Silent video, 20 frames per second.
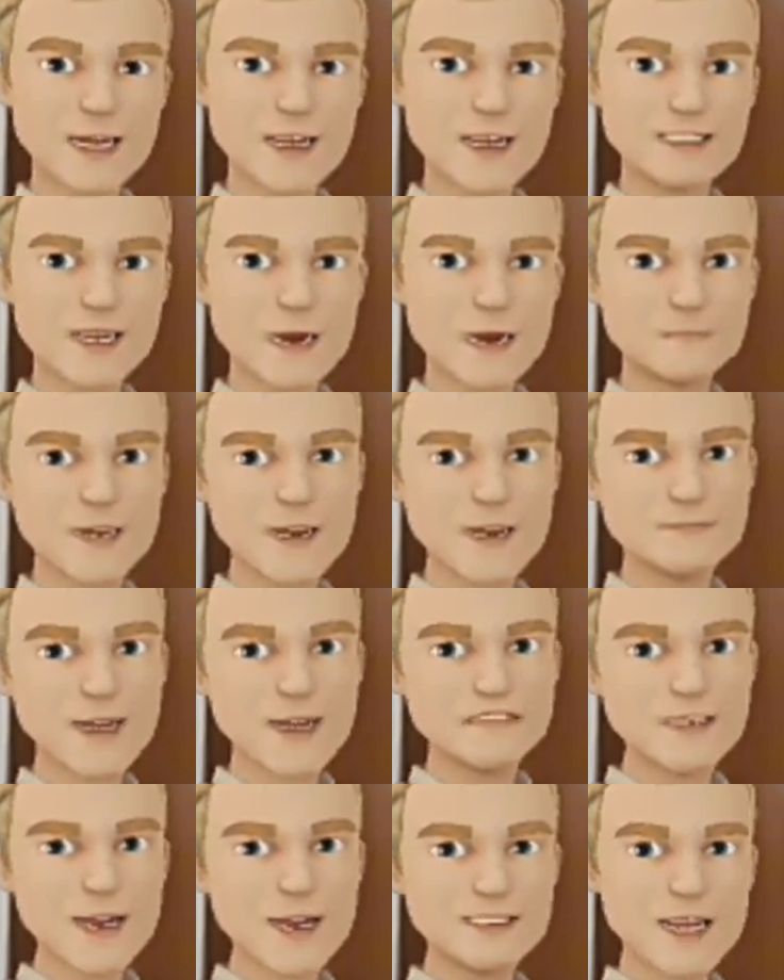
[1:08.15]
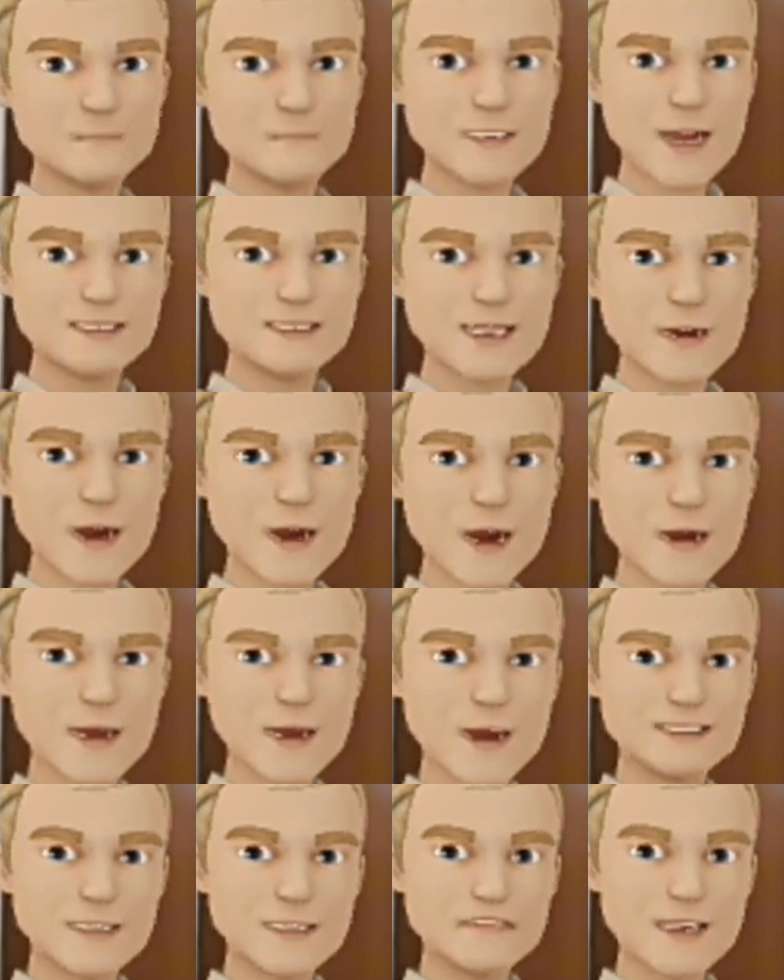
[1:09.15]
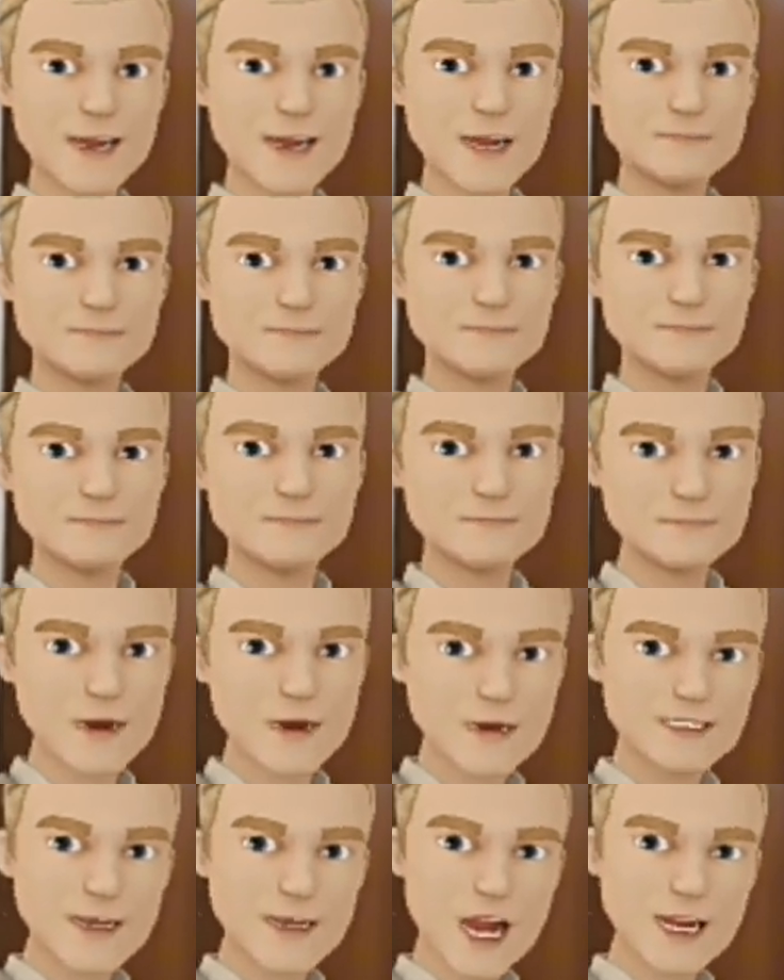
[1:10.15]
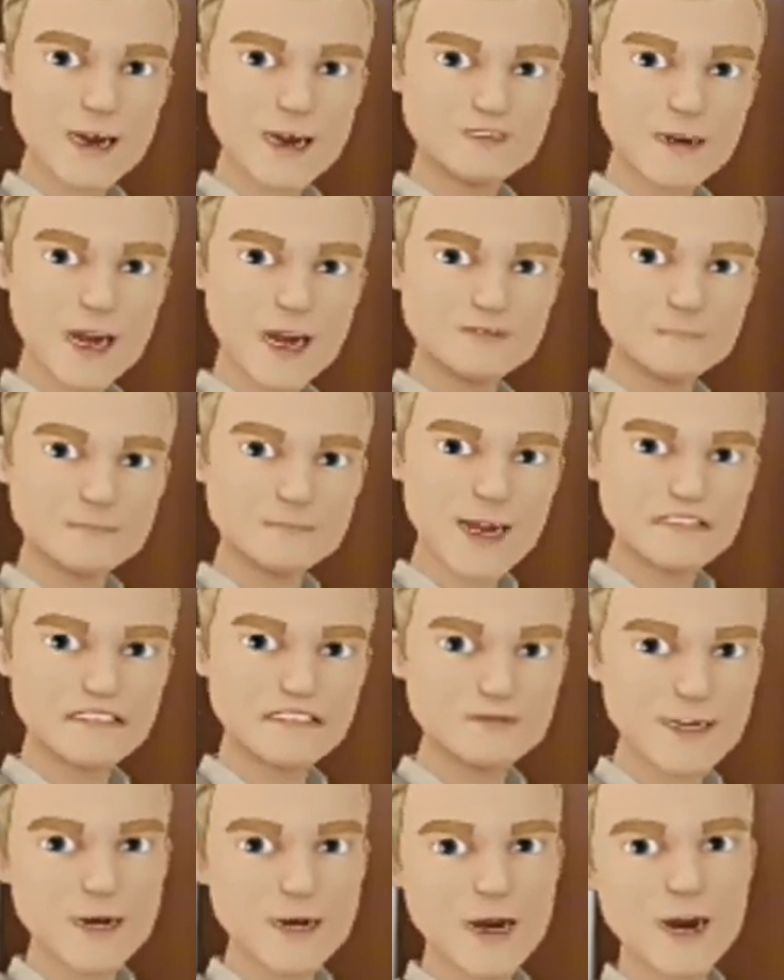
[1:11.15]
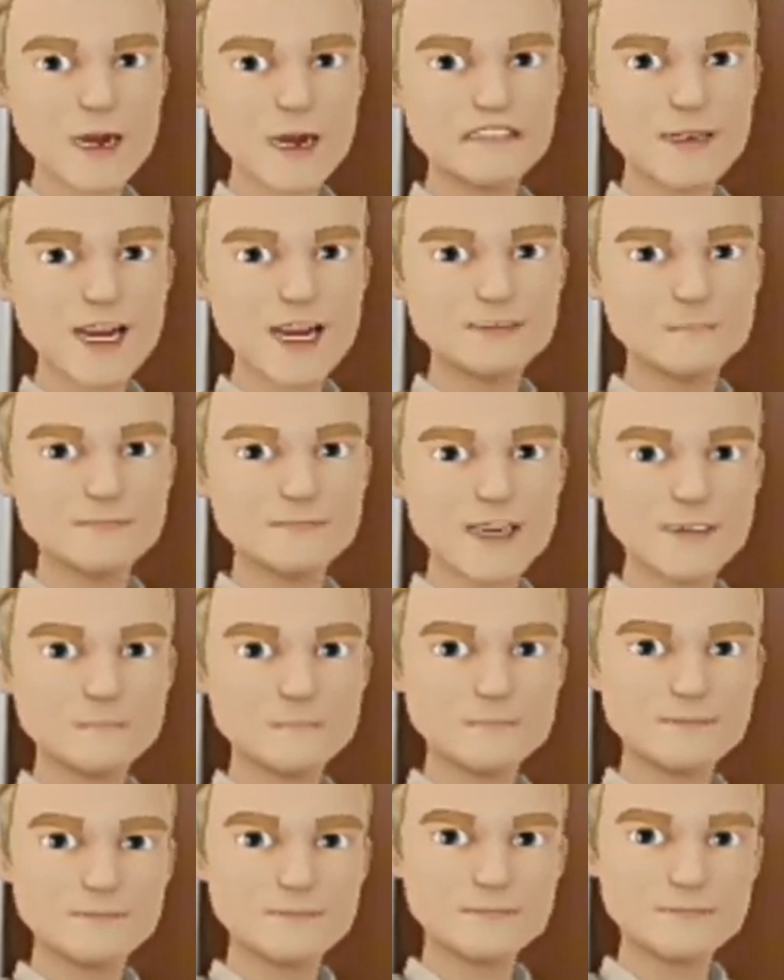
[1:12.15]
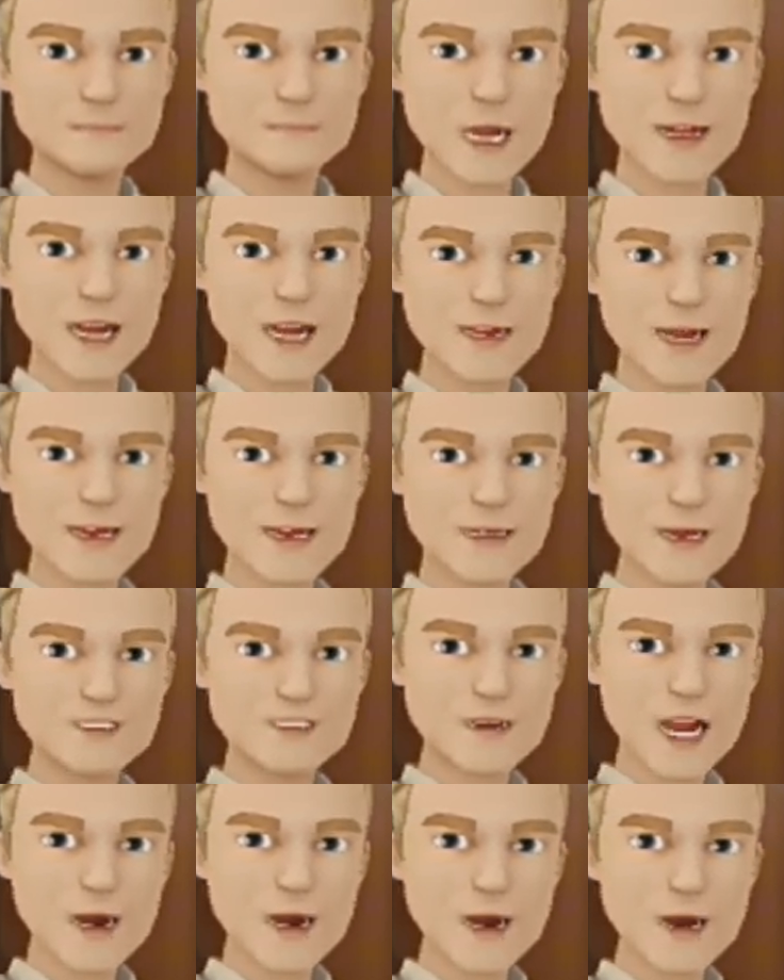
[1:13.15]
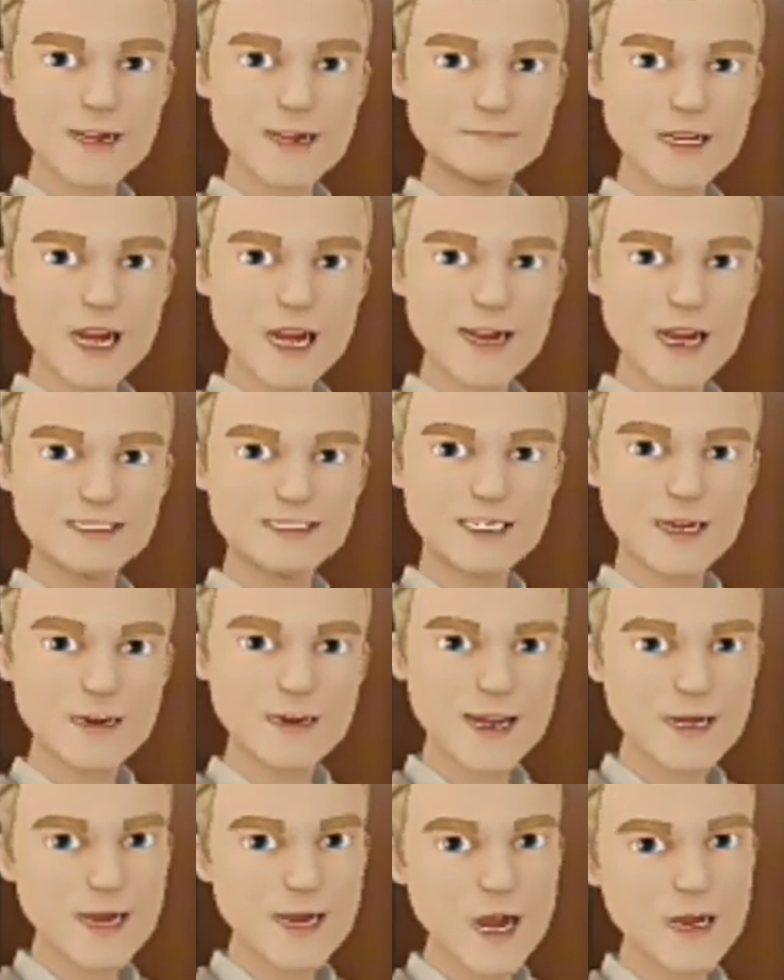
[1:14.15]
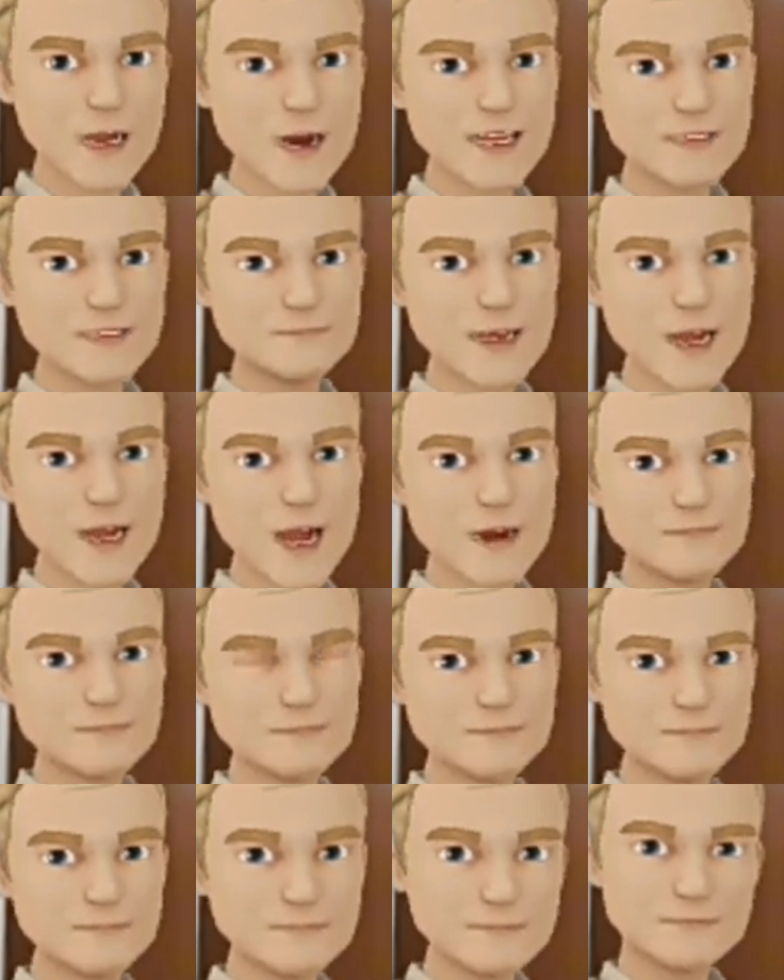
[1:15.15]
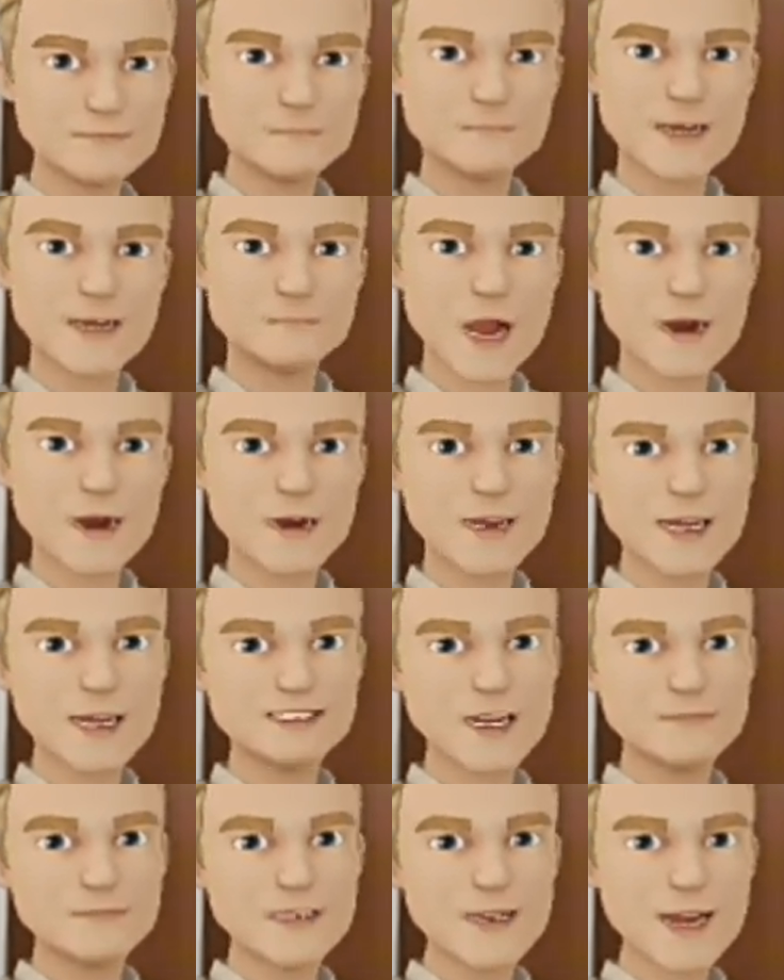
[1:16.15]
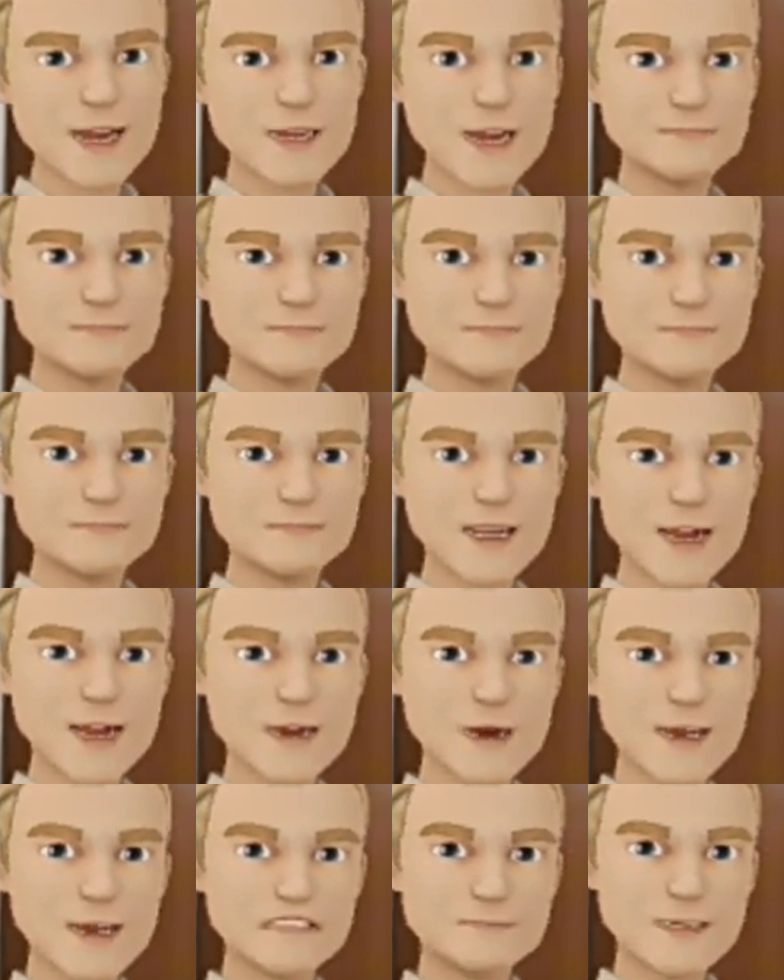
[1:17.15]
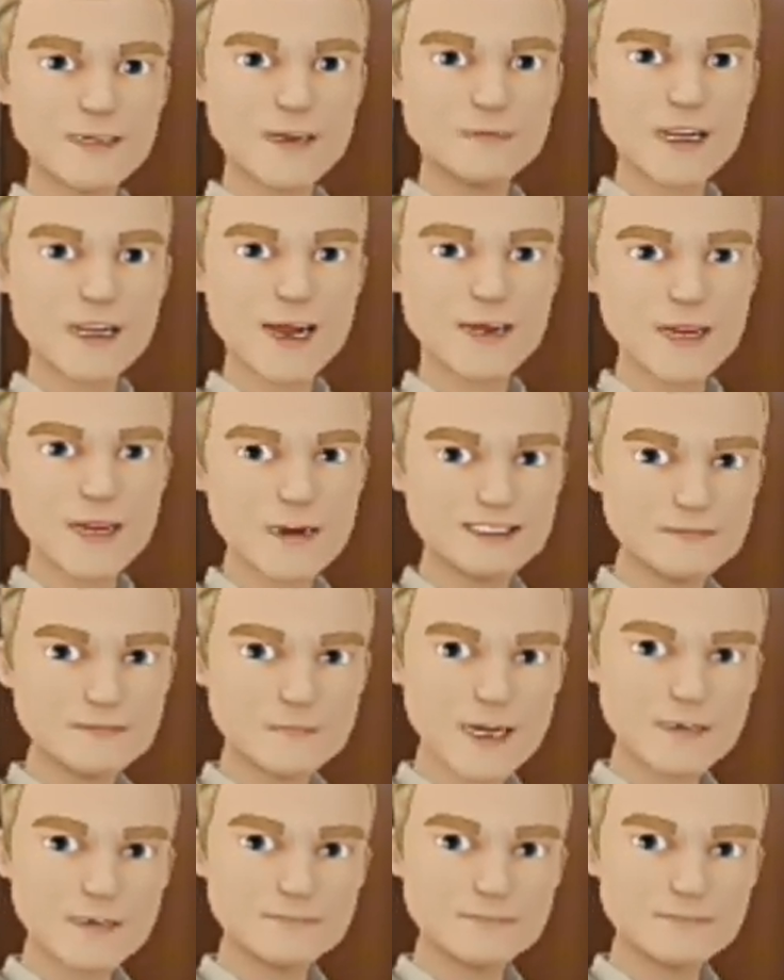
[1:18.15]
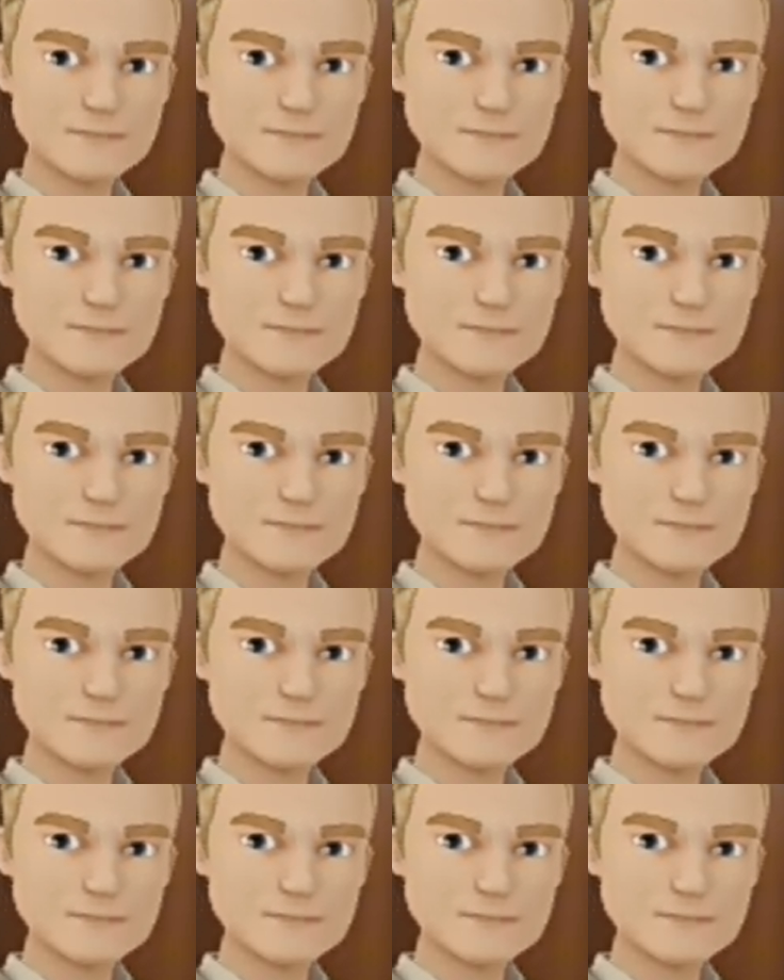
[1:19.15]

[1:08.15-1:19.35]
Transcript: तो दोस्तों बात करते हैं क्या हम इसे डाउनलोड कर सकते हैं तो जी हाँ दोस्तों बिल्कुल डाउनलोड कर सकते हैं कैनरी के क्रोम के इस अपडेट को आप भी डाउनलोड कर सकते हैं लेकिन अपने रिक्स पर